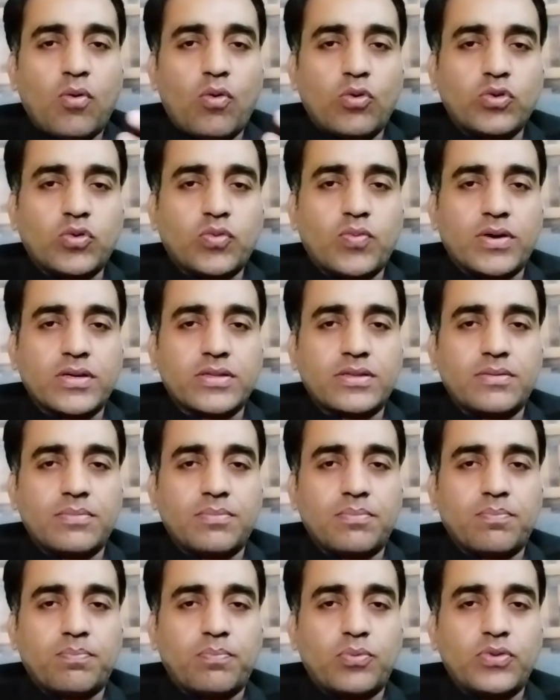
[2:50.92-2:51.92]
उस वक्त
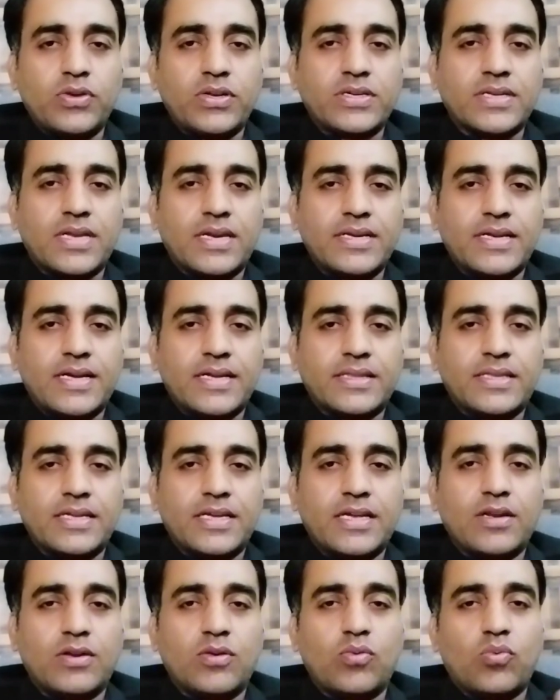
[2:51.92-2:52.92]
पोजीशन ये
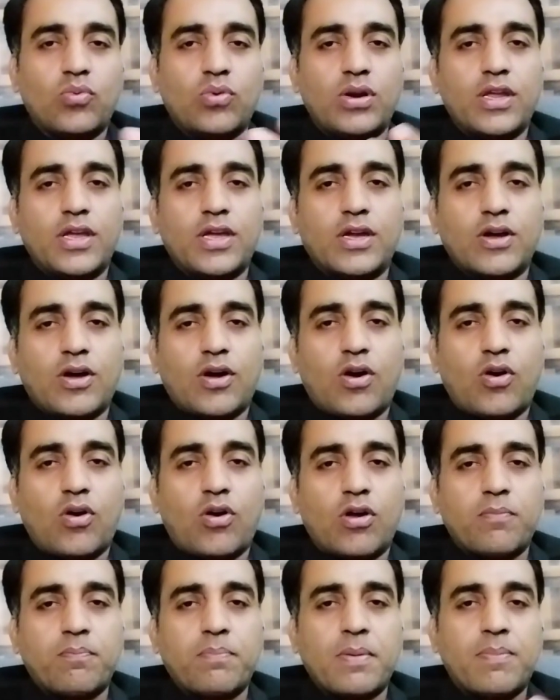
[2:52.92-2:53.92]
थी नून लीग
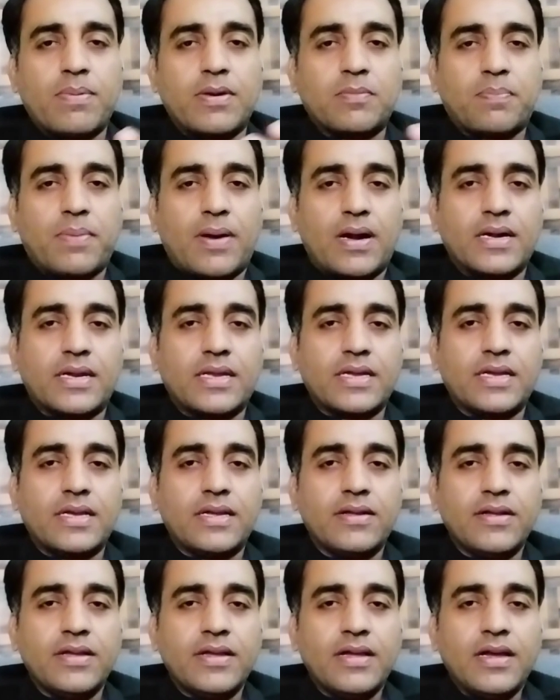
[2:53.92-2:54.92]
और पीपल पार्टी
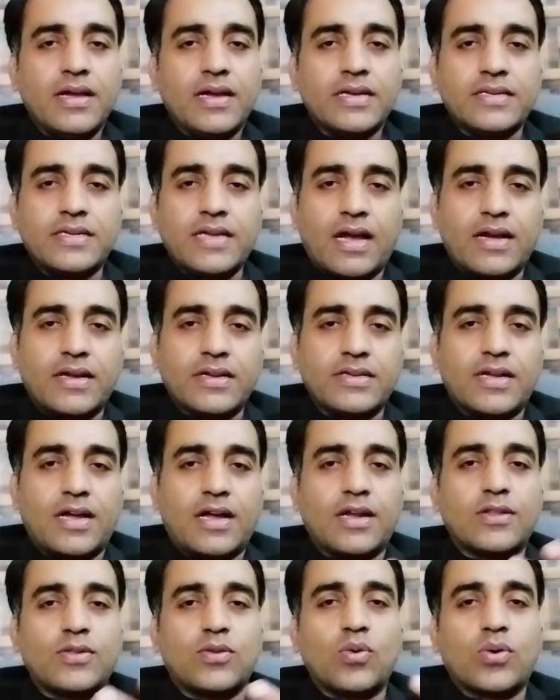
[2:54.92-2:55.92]

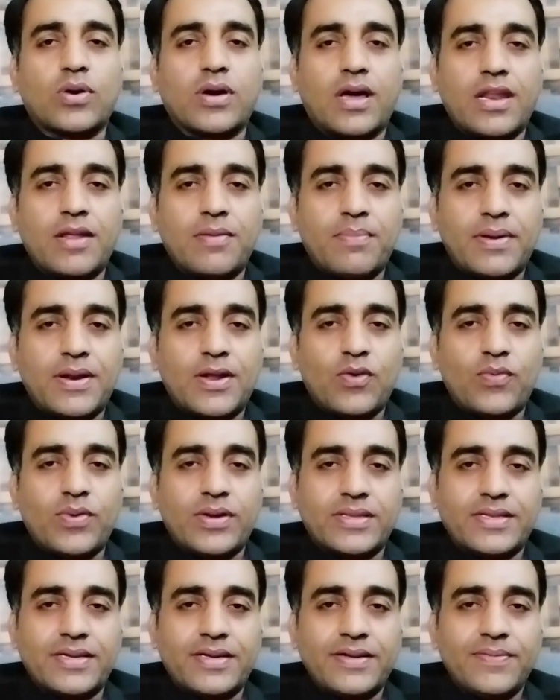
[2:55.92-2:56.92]
यकजान दो काले बने
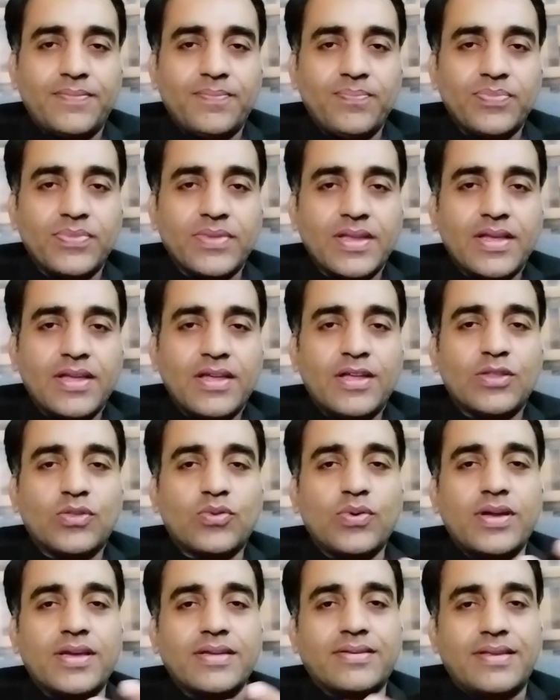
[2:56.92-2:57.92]
हुए थे
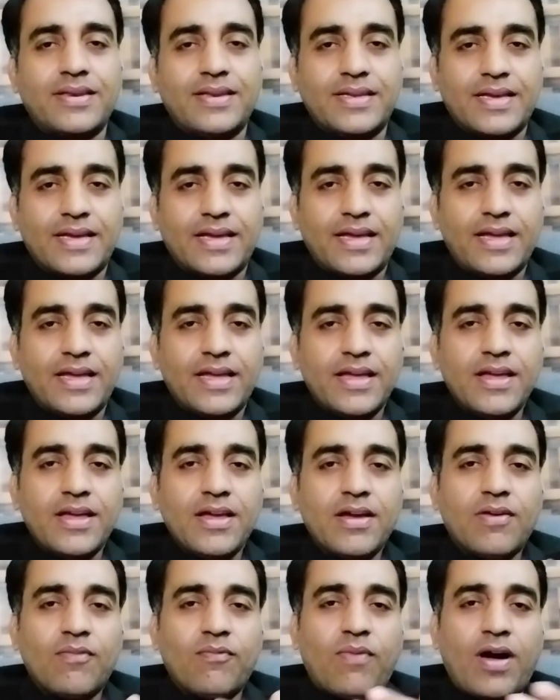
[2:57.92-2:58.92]
तो इसलिए
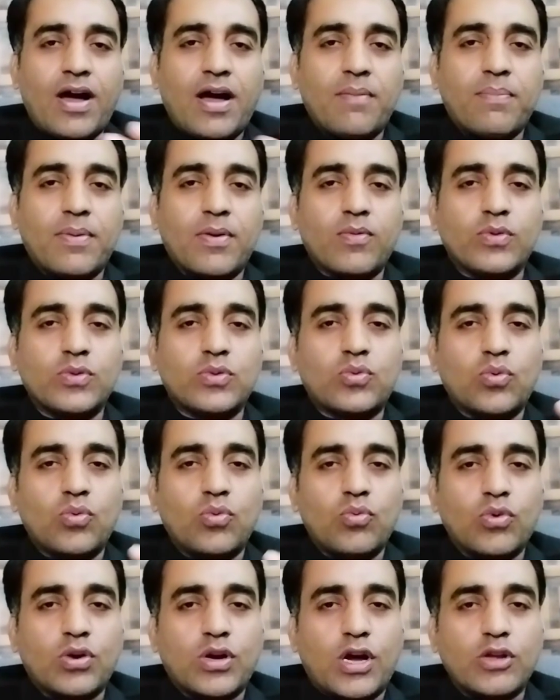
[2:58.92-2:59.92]
वहां पर वो
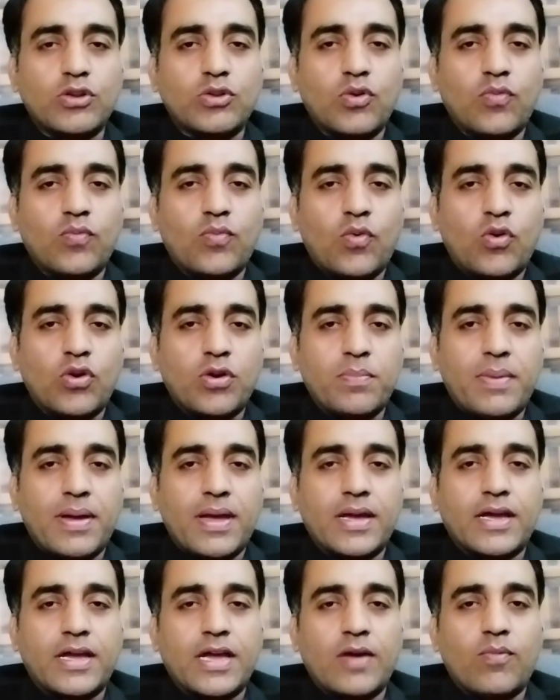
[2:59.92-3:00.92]
दोनों का जो वोट
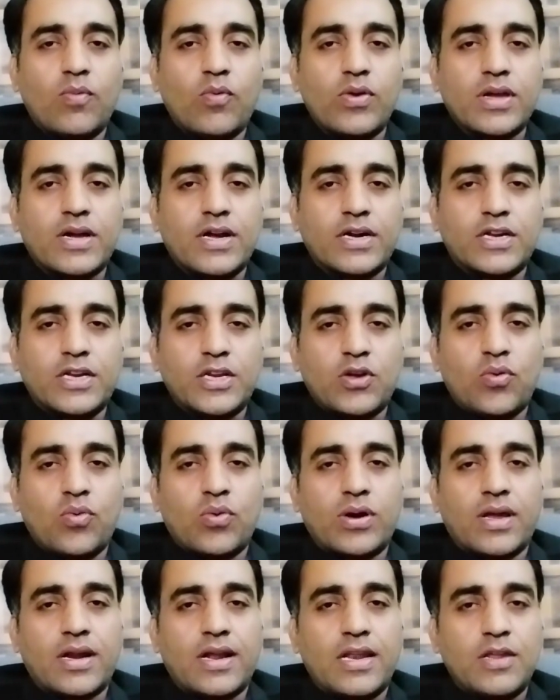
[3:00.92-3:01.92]
बैंक है वो इकट्ठे
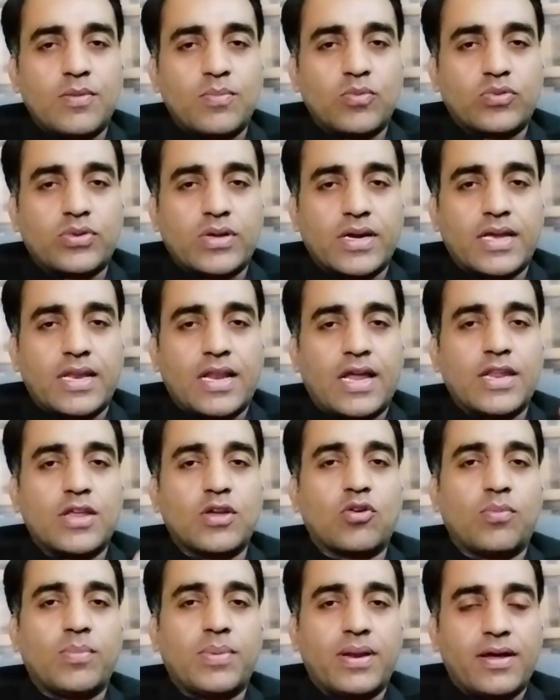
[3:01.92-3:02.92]
होकर अली मूसा गिलानी
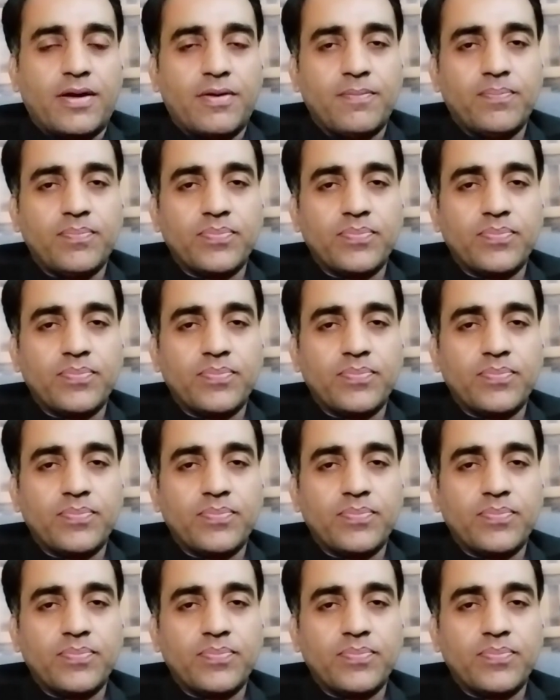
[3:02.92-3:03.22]
को मिला